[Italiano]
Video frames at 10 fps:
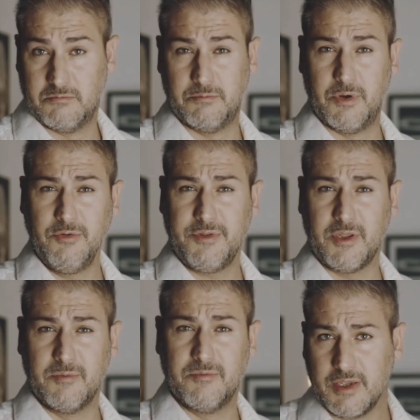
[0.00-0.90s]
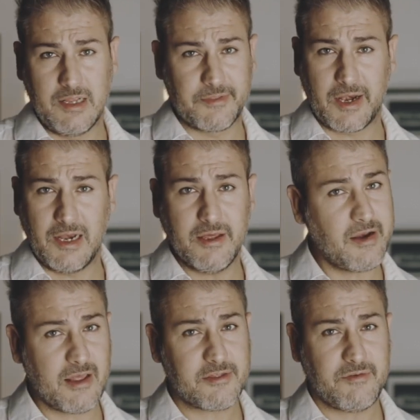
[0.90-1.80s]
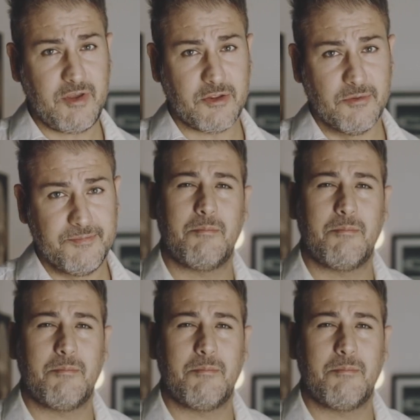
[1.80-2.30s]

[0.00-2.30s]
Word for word: Pronti? Il trailer è servito.